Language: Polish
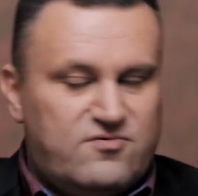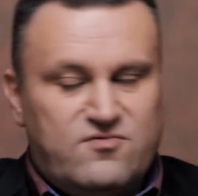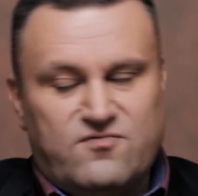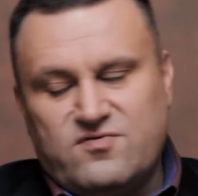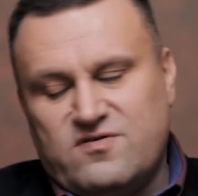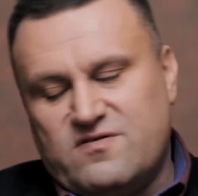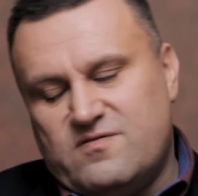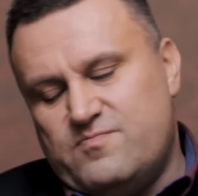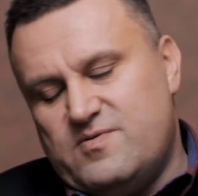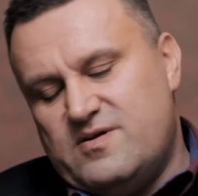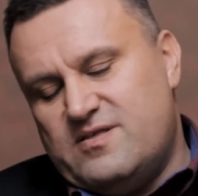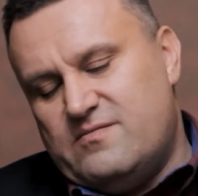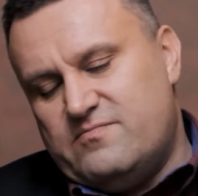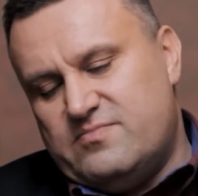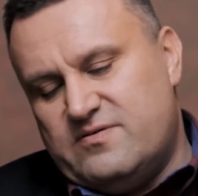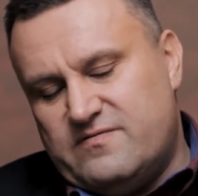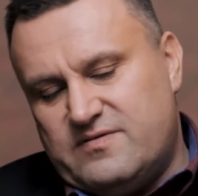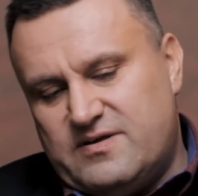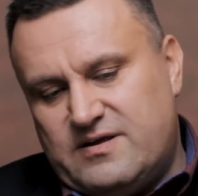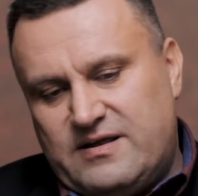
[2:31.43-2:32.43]
również wspieram,
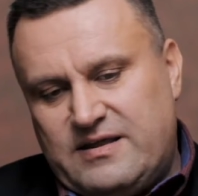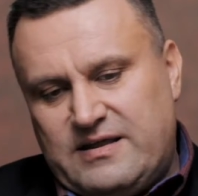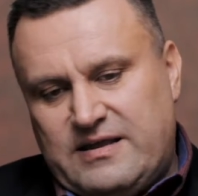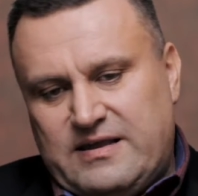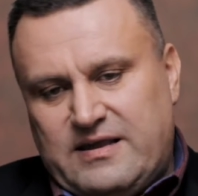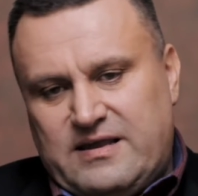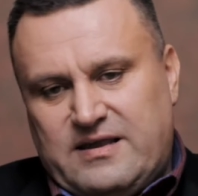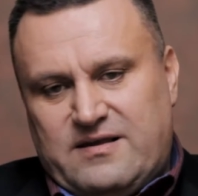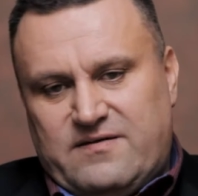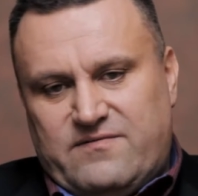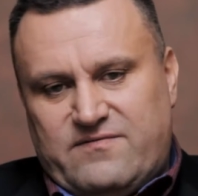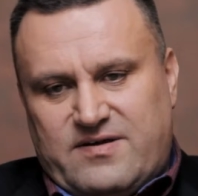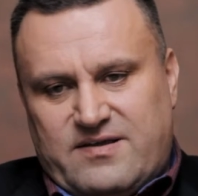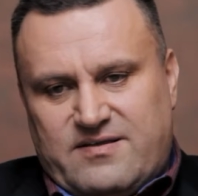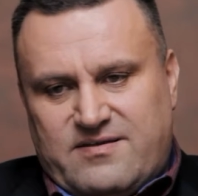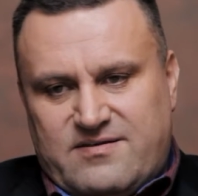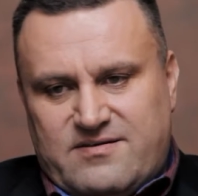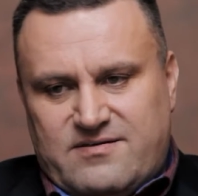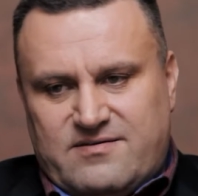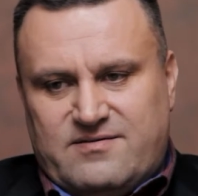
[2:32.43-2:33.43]
prawda,
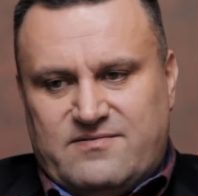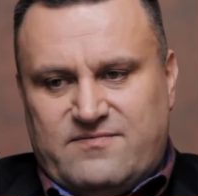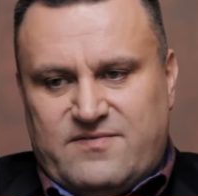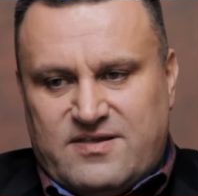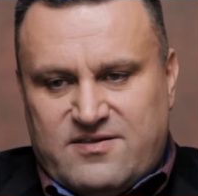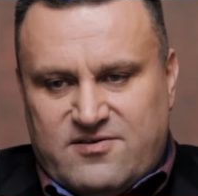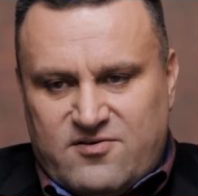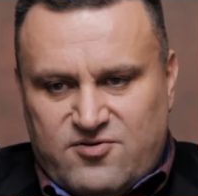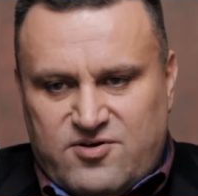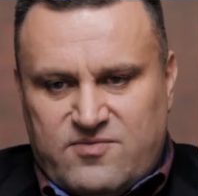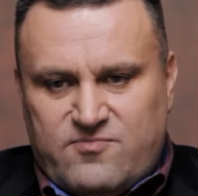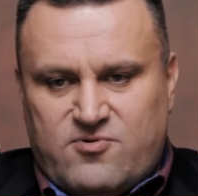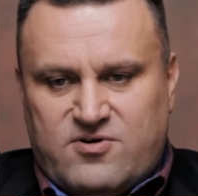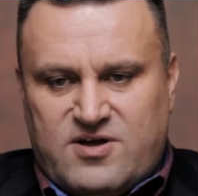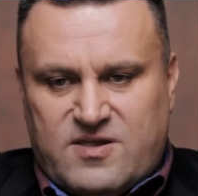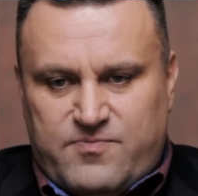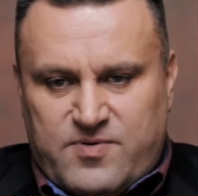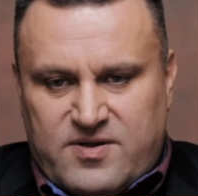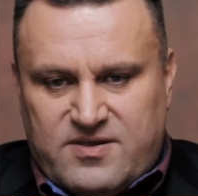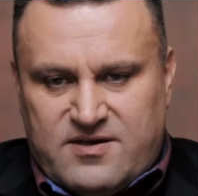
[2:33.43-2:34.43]
więc, więc to, że
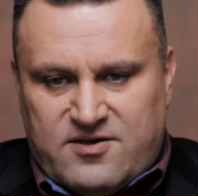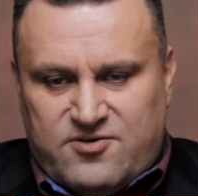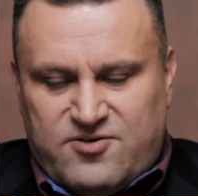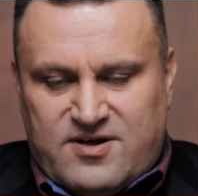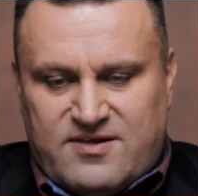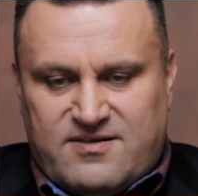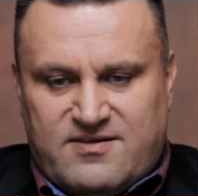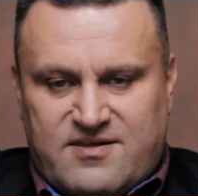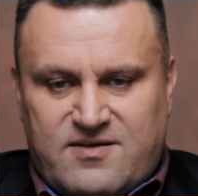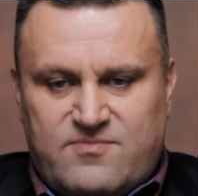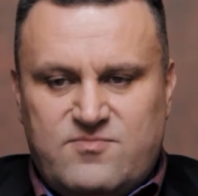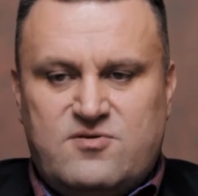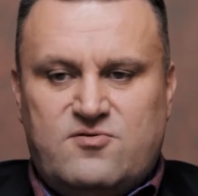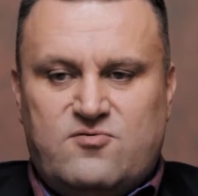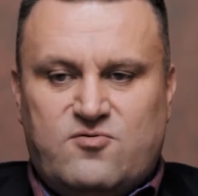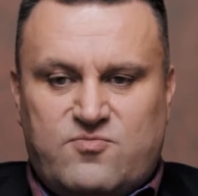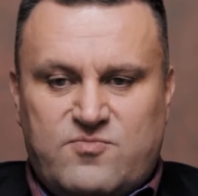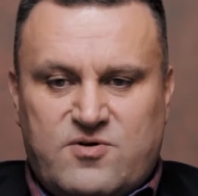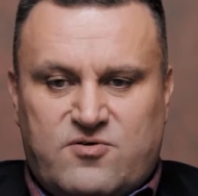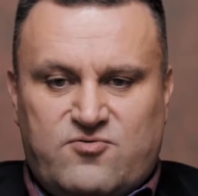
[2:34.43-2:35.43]
mogę spędzać czas z tymi
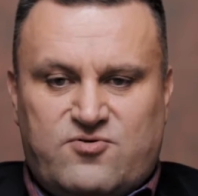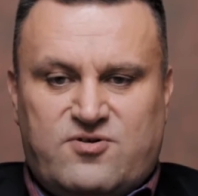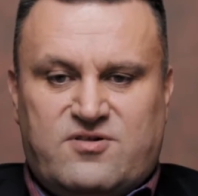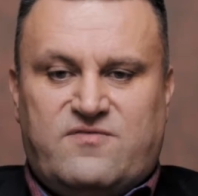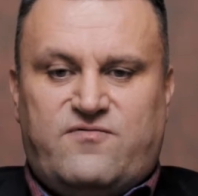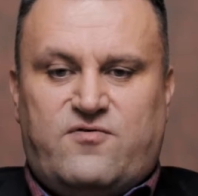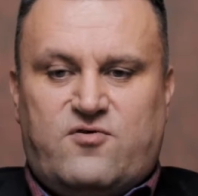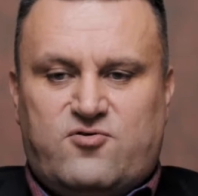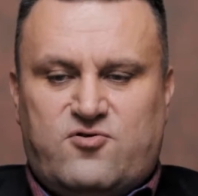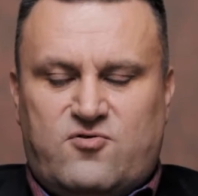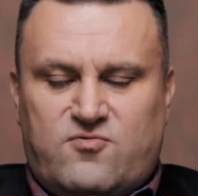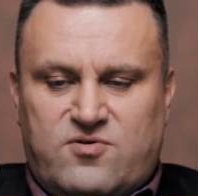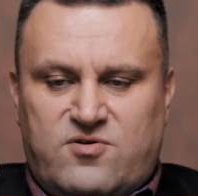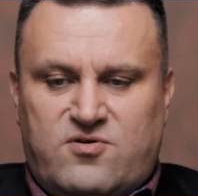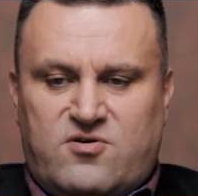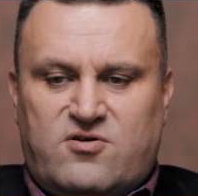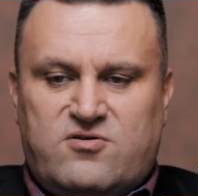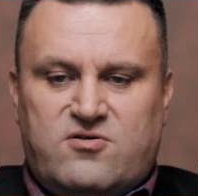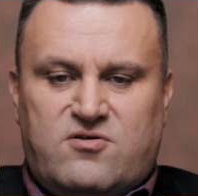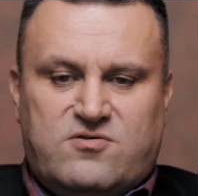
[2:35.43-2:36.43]
ludźmi, którzy tworzą i
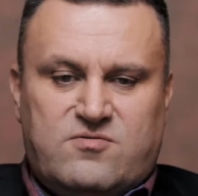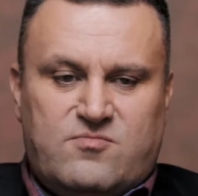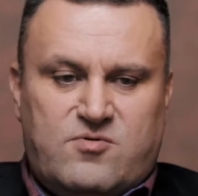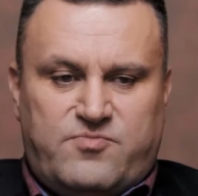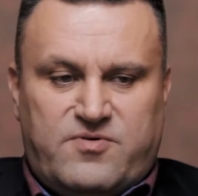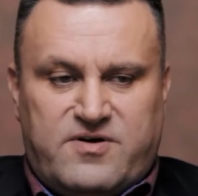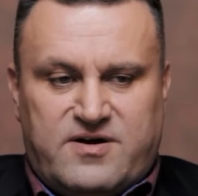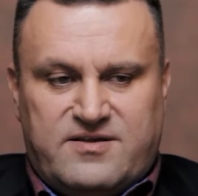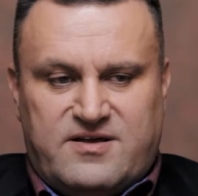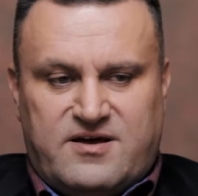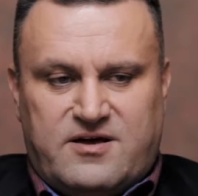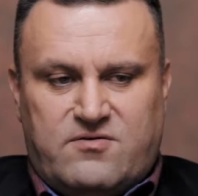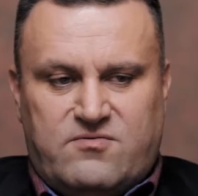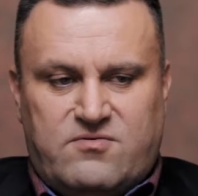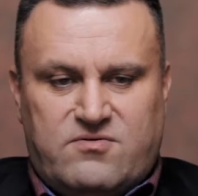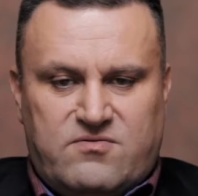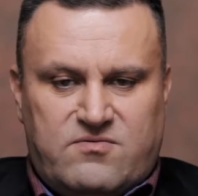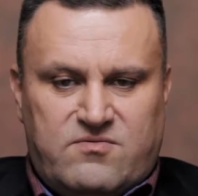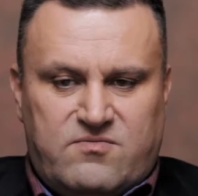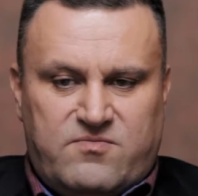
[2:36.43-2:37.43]
oni o tym opowiadają,
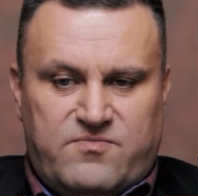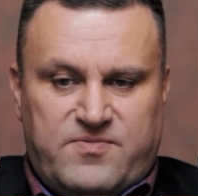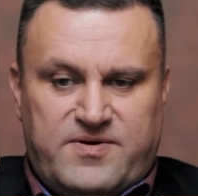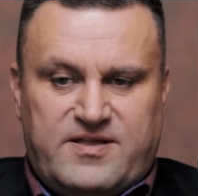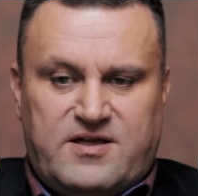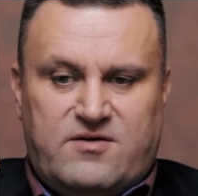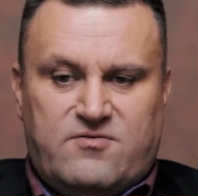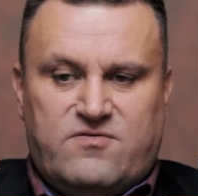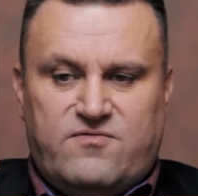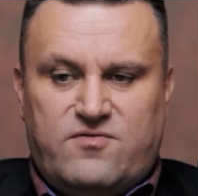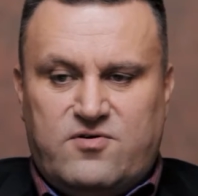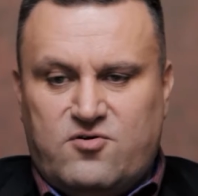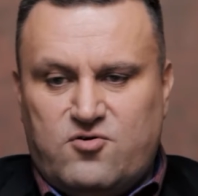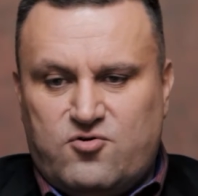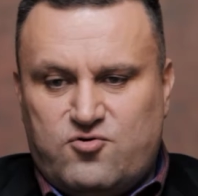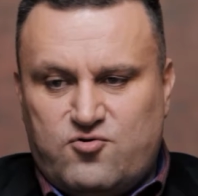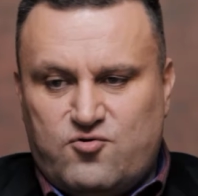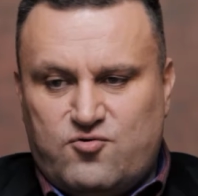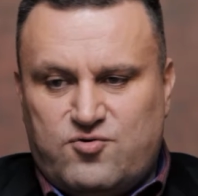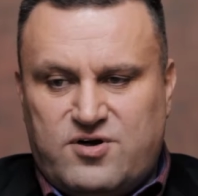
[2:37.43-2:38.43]
opowiadają o swoich
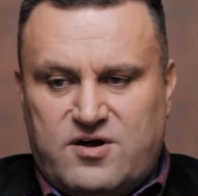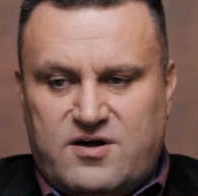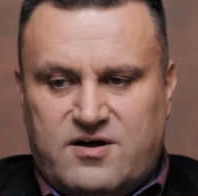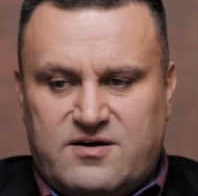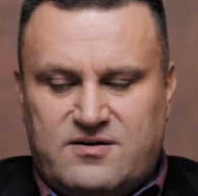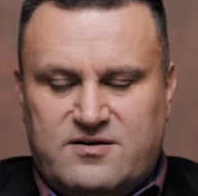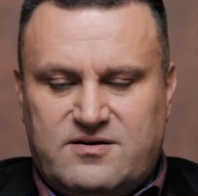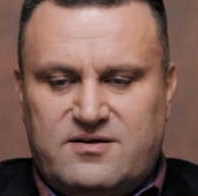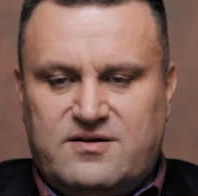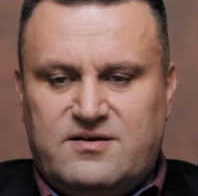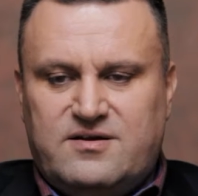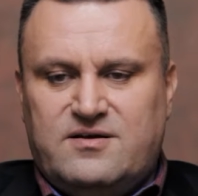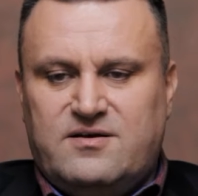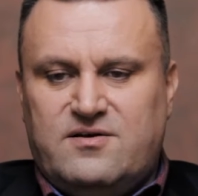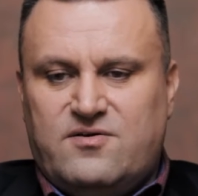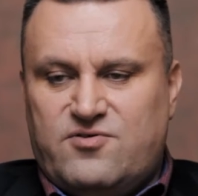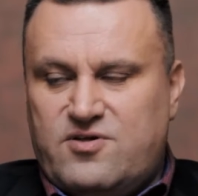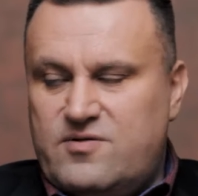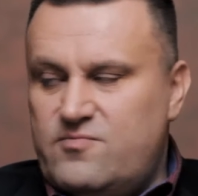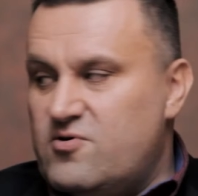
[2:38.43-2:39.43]
odczuciach,
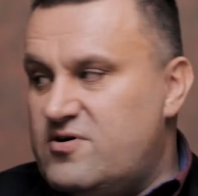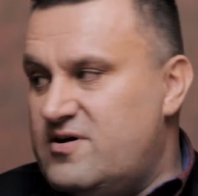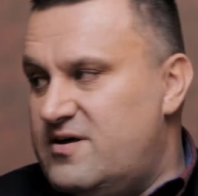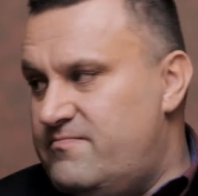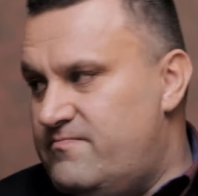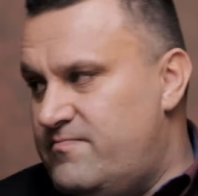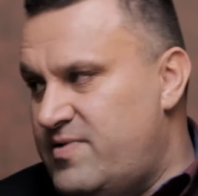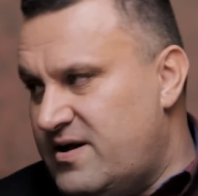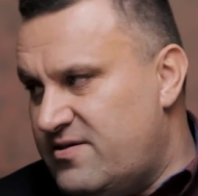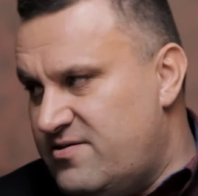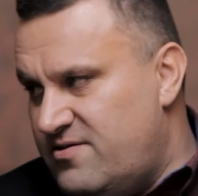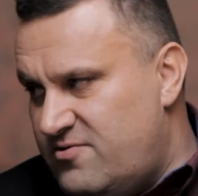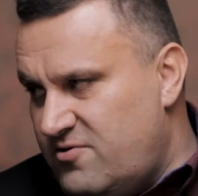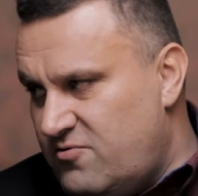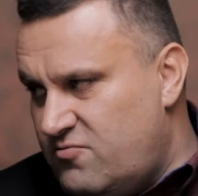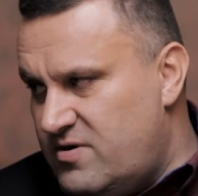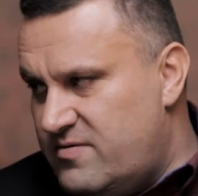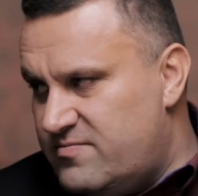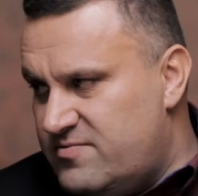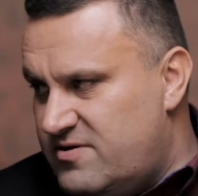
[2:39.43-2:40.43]
Czyli mogę bardziej
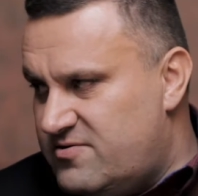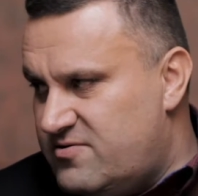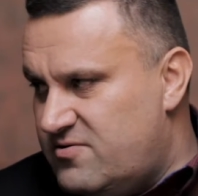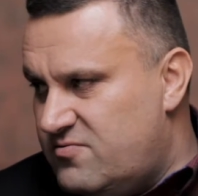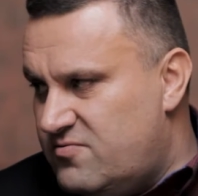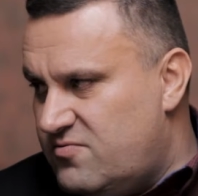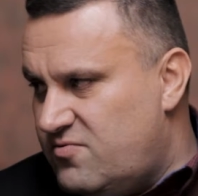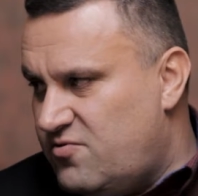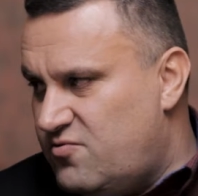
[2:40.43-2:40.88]
dogłębnie tą mhm.